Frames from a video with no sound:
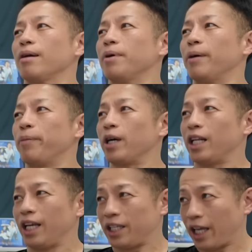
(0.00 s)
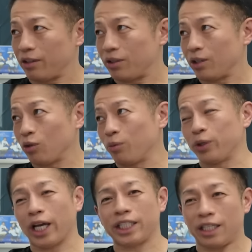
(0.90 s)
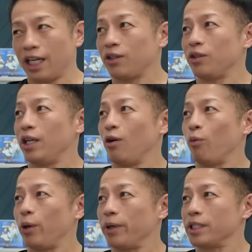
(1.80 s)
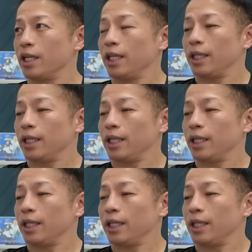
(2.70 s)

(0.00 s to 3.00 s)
まあやっぱり体鍛えるっていうのはとても大事だなというふうに思います